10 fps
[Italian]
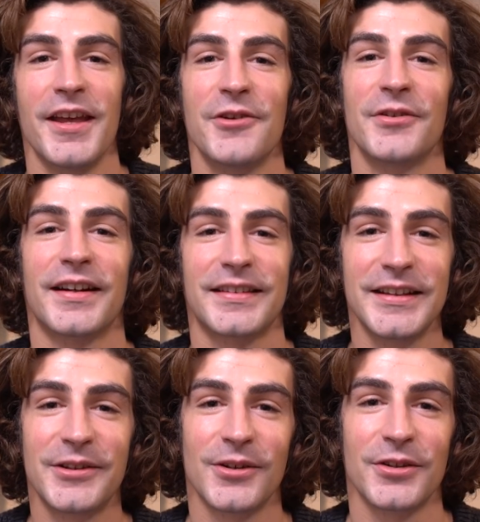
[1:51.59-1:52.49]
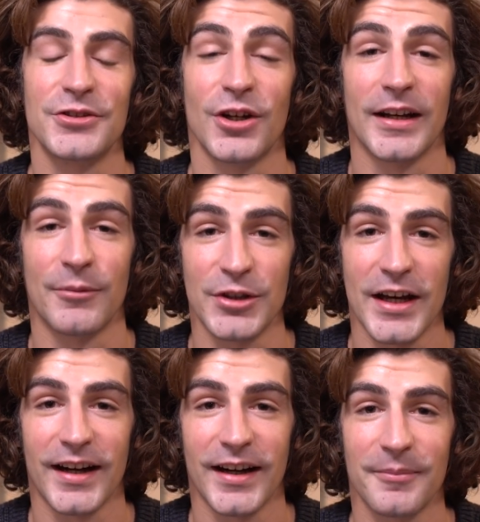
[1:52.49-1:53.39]
In un articolo di Donna
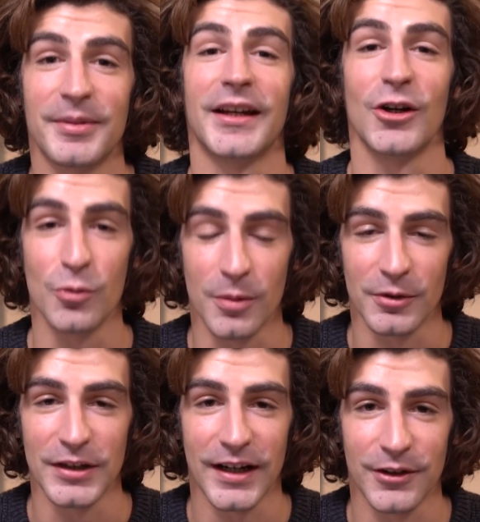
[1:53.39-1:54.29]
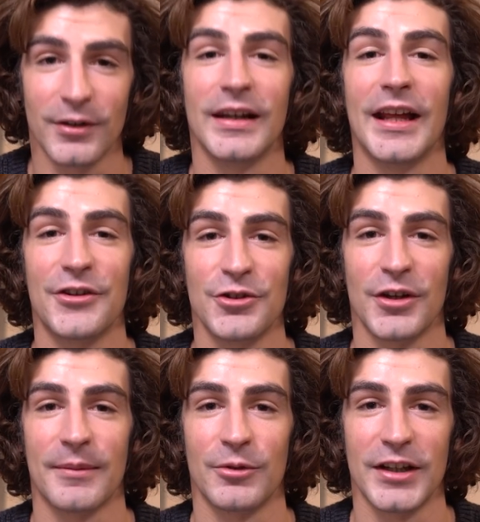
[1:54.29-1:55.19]
Moderna, perché il Lupo Moderno legge
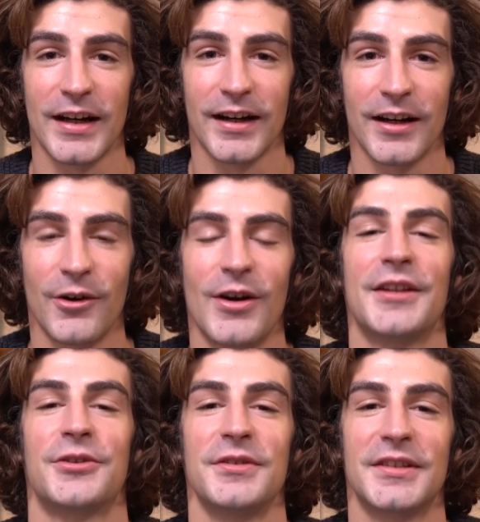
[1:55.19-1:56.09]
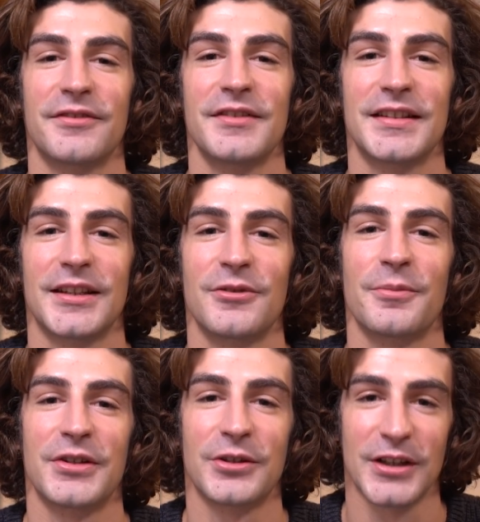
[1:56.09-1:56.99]
Donna Moderna, ho letto un'intervista ad uno
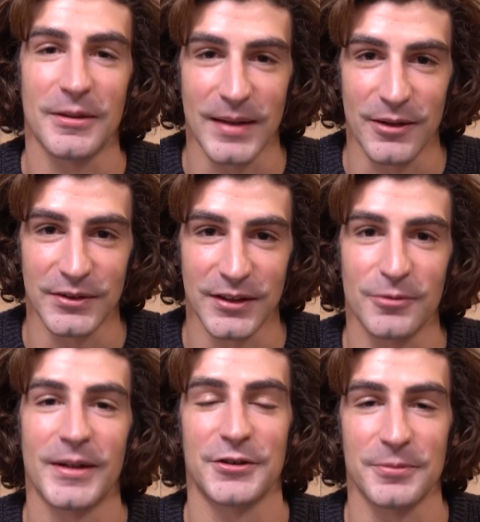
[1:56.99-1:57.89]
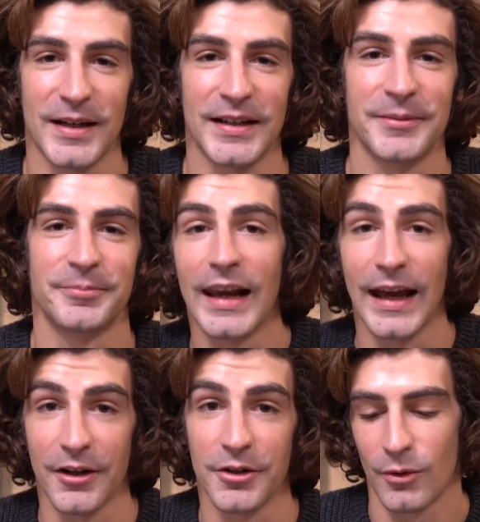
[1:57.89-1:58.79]
psicoterapeuta, Roberto Pani.
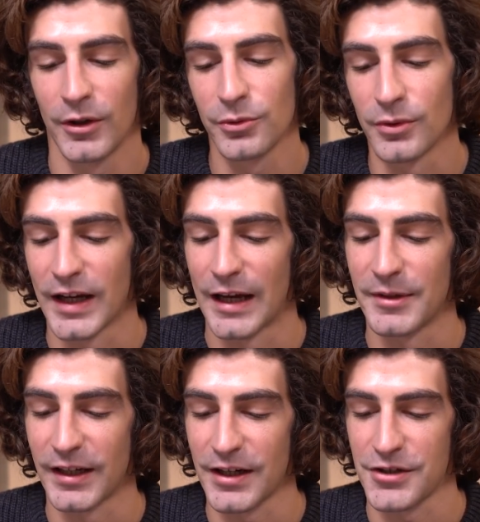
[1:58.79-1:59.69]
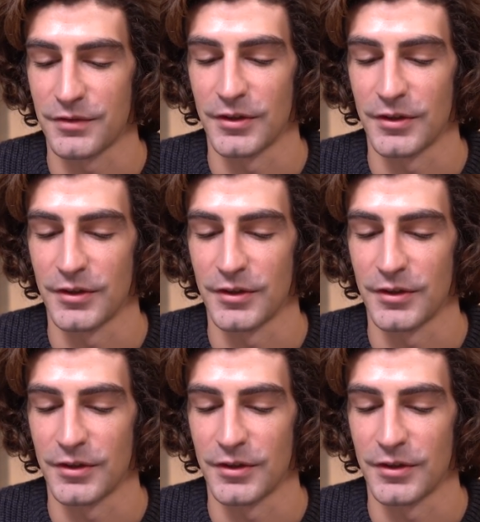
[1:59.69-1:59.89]
Leggo, quando un legame crea cresce